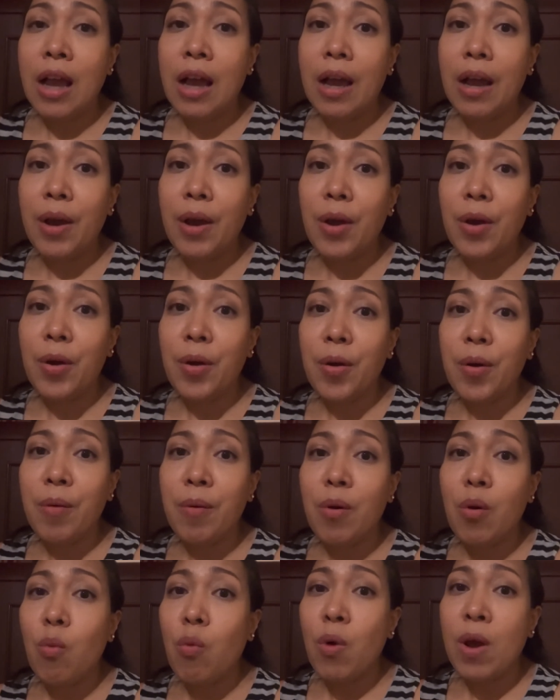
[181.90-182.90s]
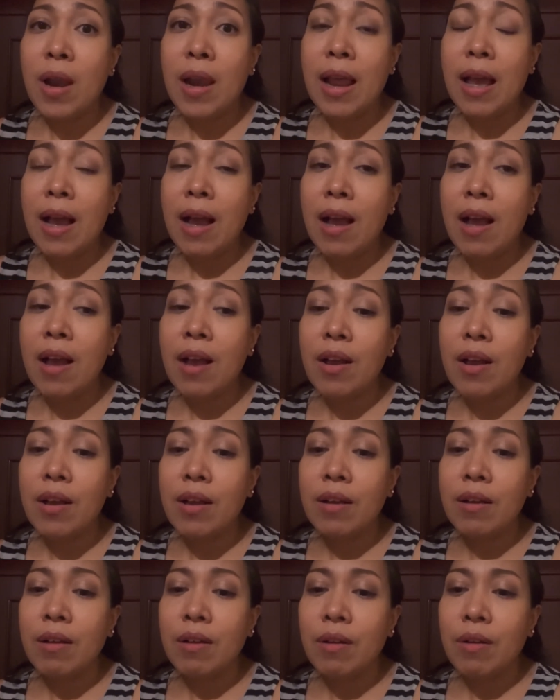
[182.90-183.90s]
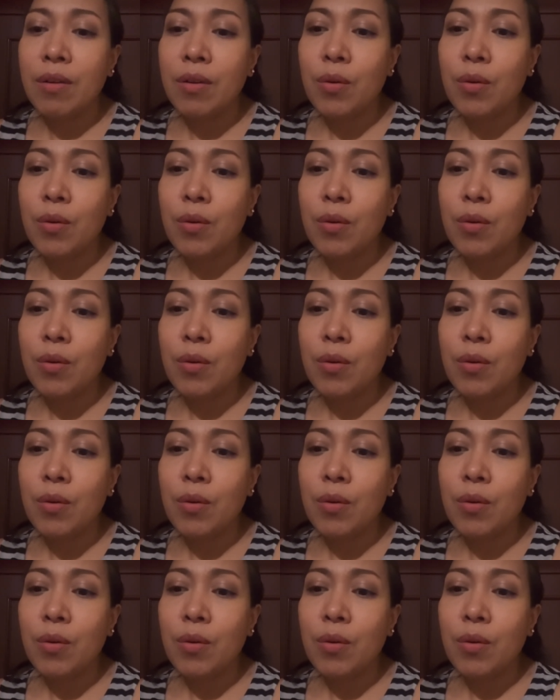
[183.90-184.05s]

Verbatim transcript: uh, walang